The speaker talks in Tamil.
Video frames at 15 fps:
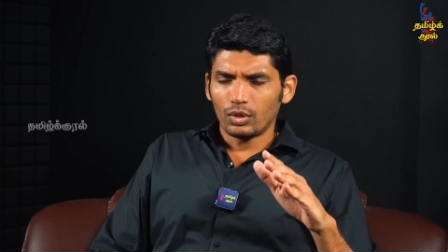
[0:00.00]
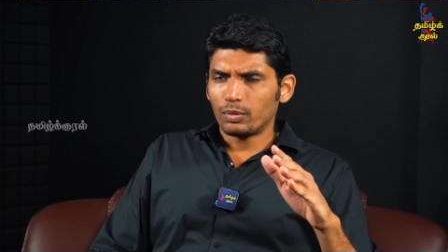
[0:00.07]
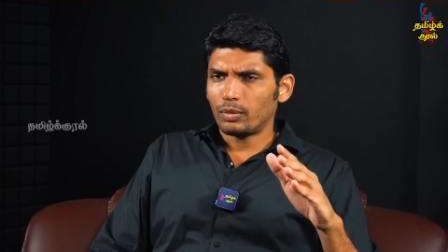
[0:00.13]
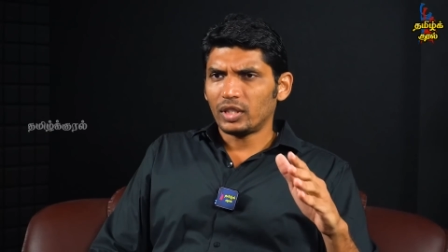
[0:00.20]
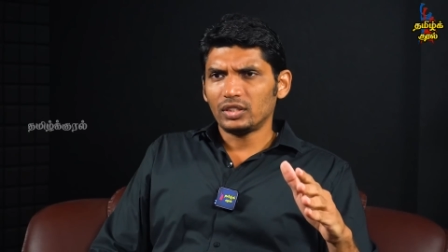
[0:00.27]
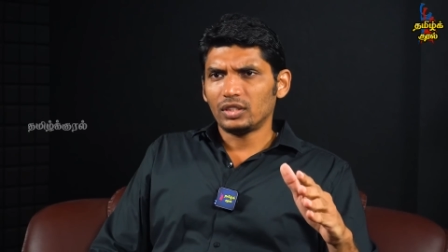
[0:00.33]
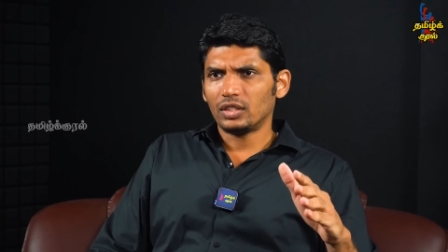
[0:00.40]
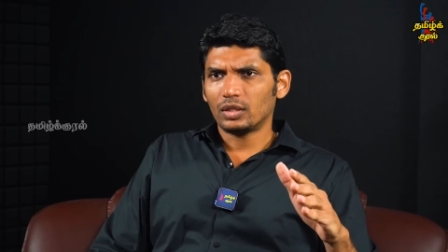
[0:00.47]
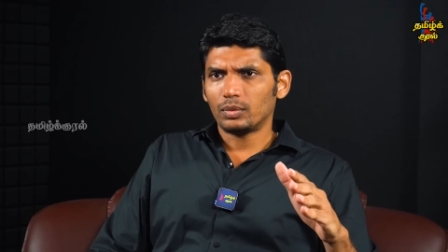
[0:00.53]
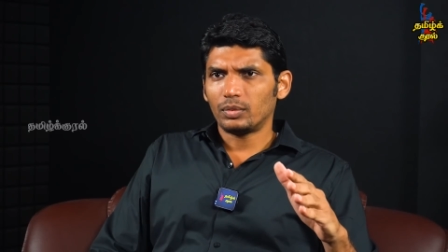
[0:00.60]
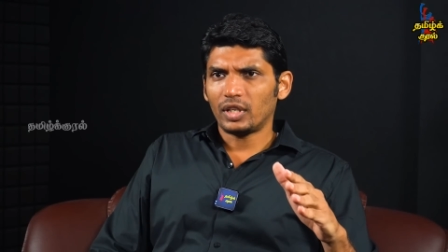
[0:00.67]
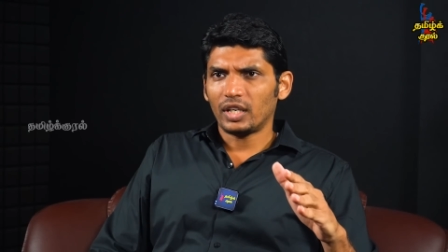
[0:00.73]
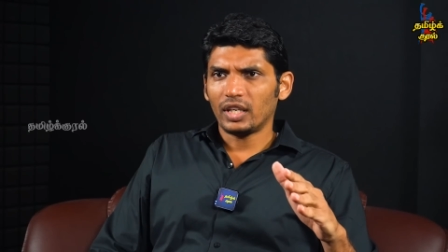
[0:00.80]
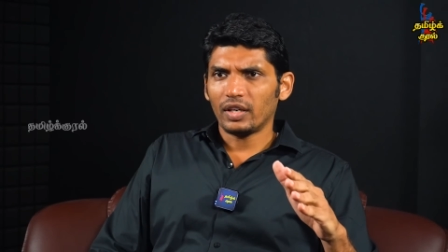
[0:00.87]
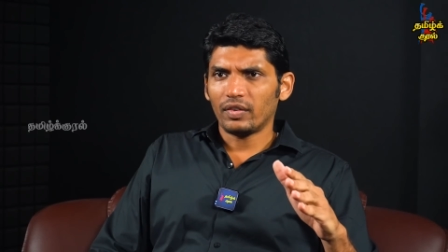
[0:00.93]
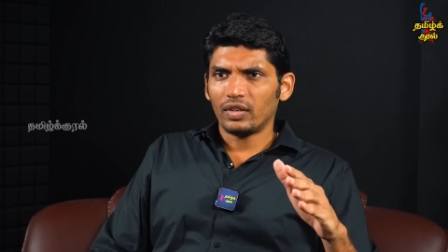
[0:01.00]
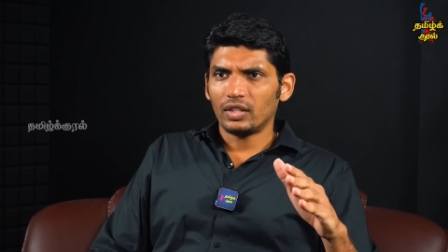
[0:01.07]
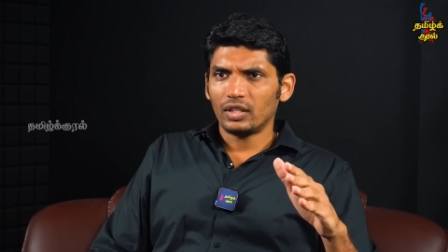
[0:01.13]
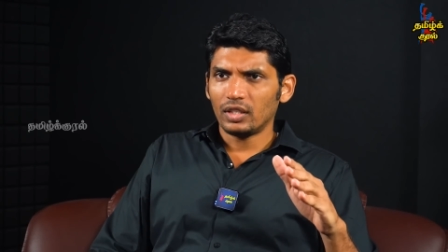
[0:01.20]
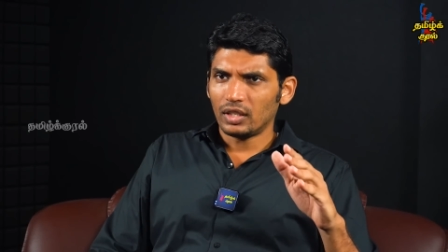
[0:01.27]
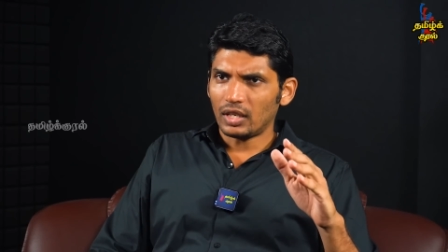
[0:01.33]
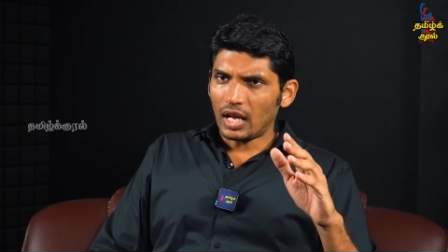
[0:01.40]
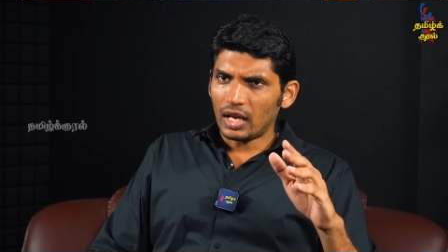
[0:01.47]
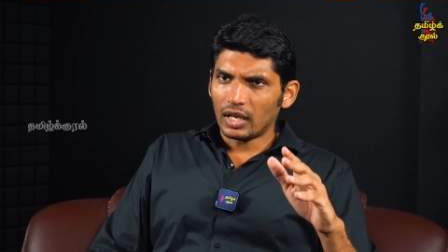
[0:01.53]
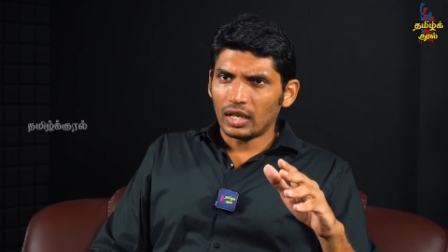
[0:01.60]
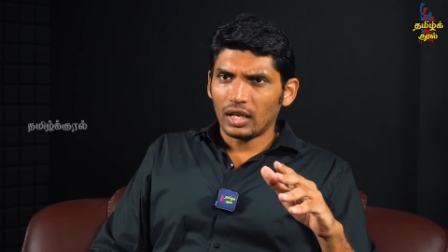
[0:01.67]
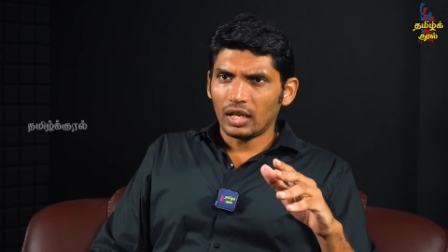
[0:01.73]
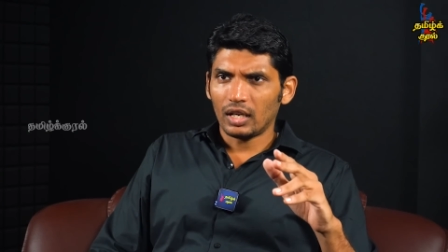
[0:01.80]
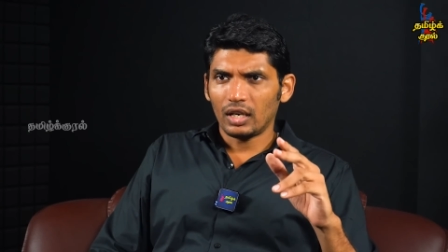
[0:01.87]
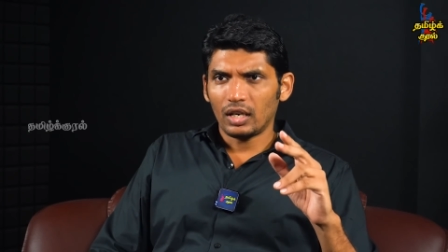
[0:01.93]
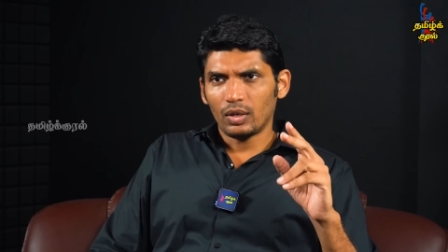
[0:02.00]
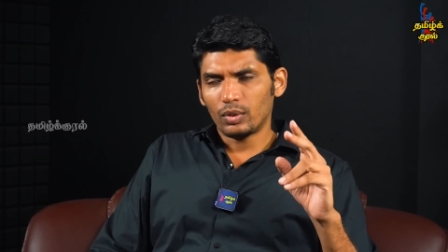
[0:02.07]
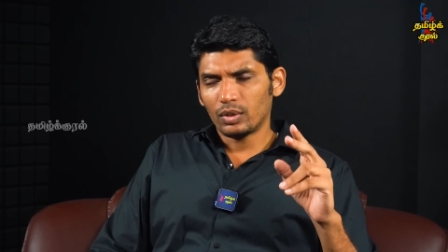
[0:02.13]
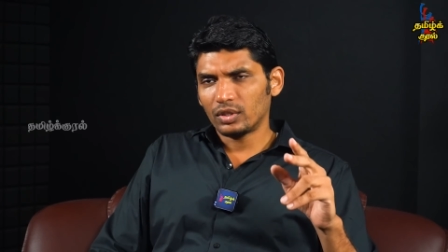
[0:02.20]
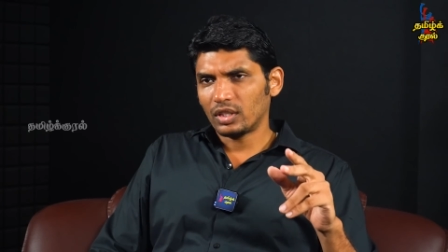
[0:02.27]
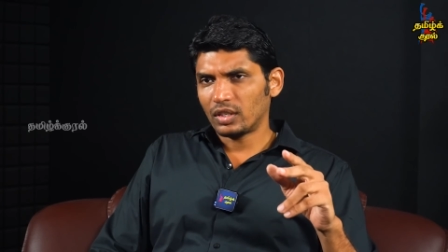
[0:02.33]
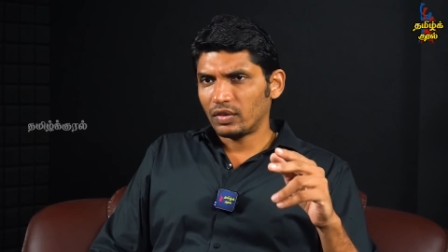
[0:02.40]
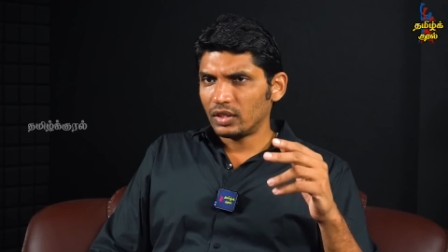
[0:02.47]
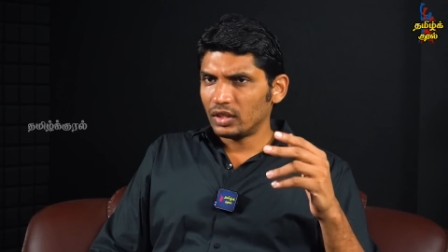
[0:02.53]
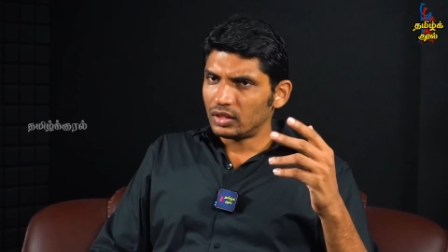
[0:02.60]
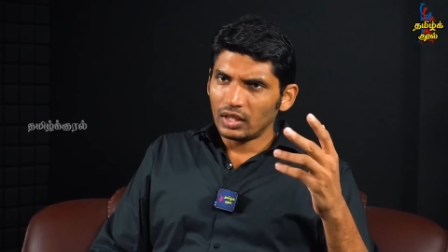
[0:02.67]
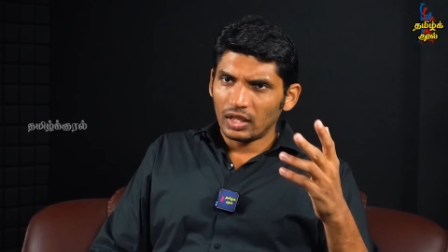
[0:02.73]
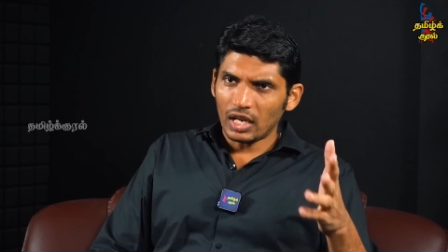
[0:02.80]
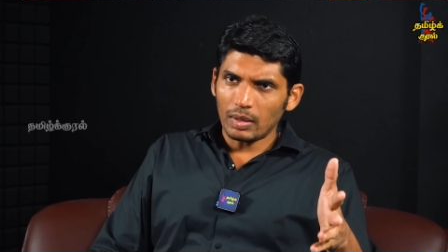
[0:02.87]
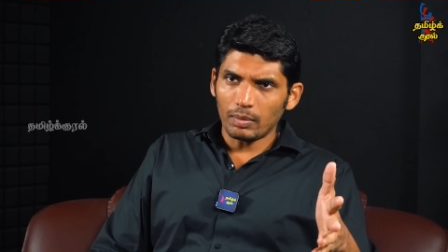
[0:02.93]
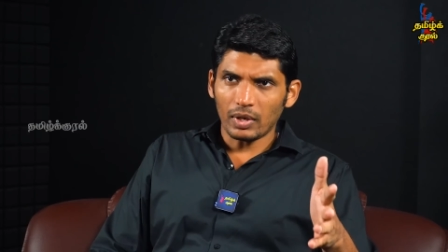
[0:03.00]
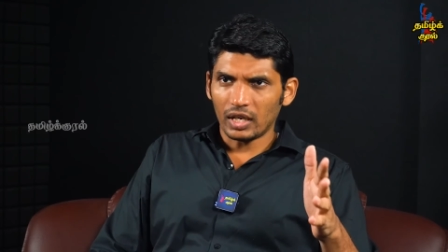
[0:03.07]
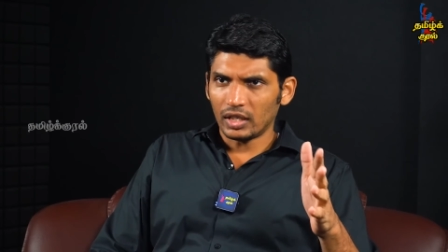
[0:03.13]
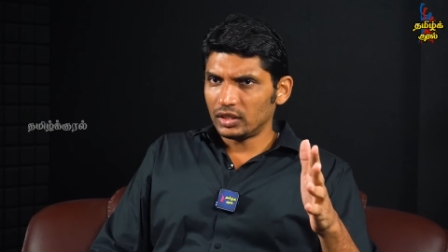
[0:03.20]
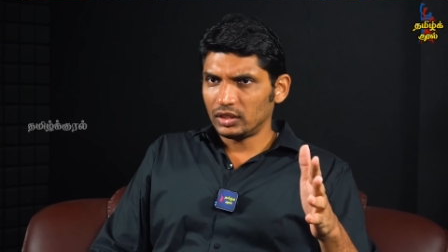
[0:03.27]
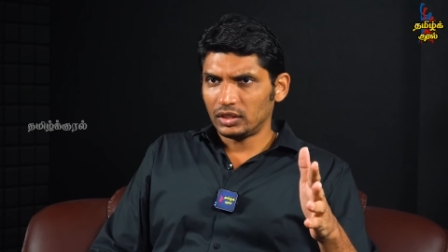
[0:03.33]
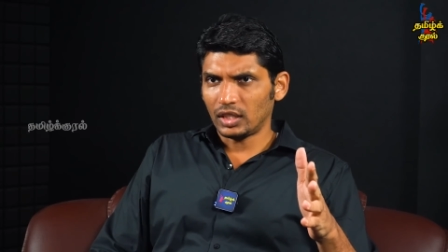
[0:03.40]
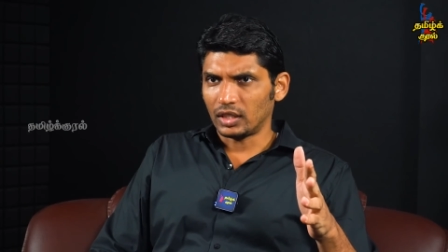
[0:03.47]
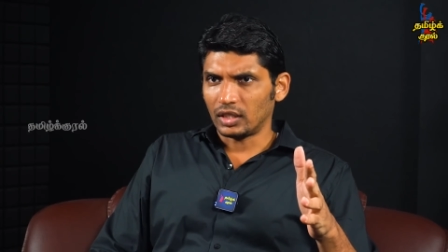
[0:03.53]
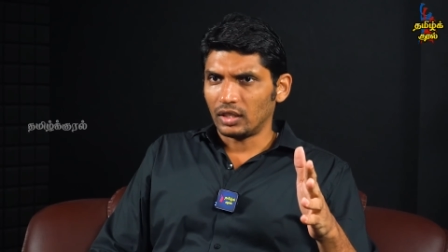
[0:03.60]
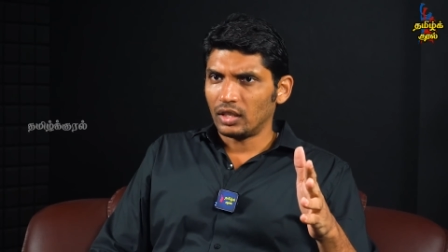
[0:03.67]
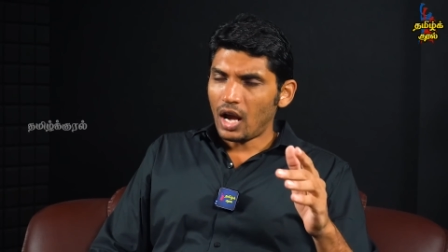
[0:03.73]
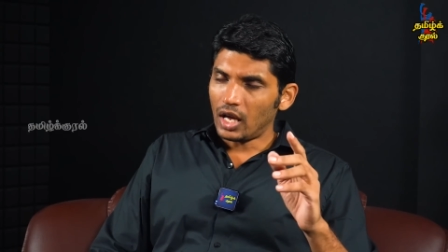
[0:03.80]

ஒரு மாதத்துக்கு முன்னாடியே வந்து நாகாவில் ஒருத்தரை வந்து தெரியாமல் அடிச்சிட்டாங்க